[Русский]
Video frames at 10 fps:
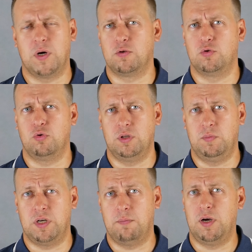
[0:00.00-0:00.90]
пару сотен
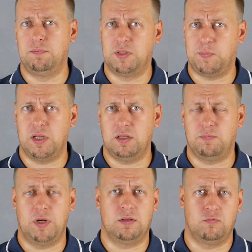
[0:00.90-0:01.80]
мегабайт бесплатных,
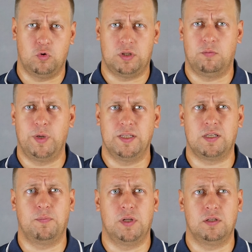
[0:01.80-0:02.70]
при этом тоже там
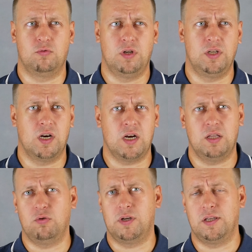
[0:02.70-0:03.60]
абонентская плата то ли никакая,
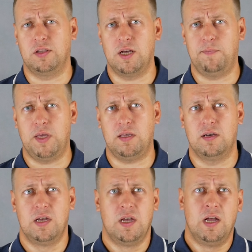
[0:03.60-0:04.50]
то ли какие-то
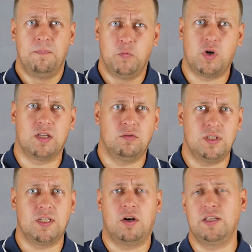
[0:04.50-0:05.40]
копейки. Но как-то,
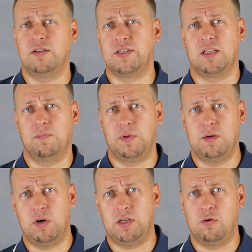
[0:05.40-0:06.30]
не знаю, хотелось как-то
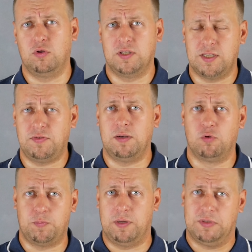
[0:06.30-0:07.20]
подобрать какой-то совсем
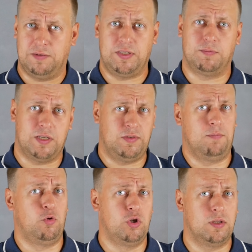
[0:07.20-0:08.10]
уж прям
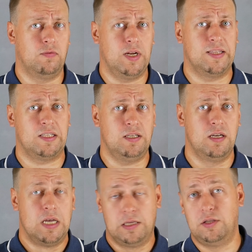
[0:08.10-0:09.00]
совсем-совсем бюджетный вариант,
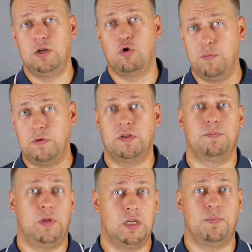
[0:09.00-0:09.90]
и Данико мне в
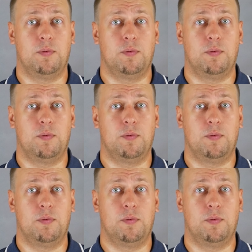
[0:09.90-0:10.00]
этом плане